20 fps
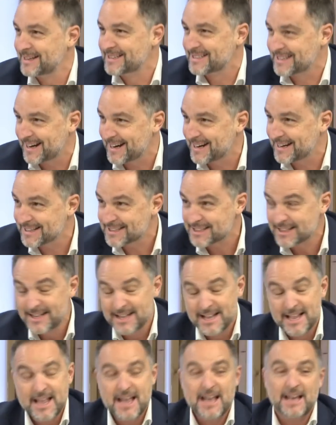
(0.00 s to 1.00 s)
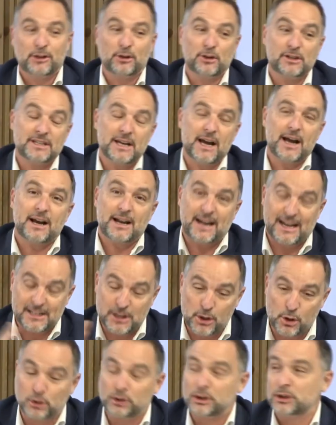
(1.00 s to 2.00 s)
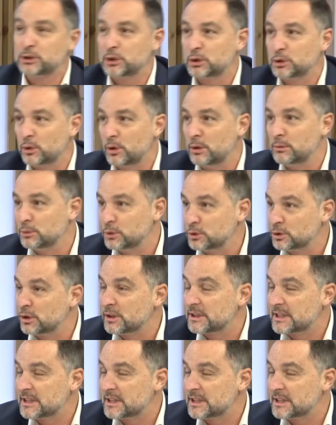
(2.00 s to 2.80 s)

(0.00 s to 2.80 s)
mensajes. Entonces ya casi contesto a todo el mundo,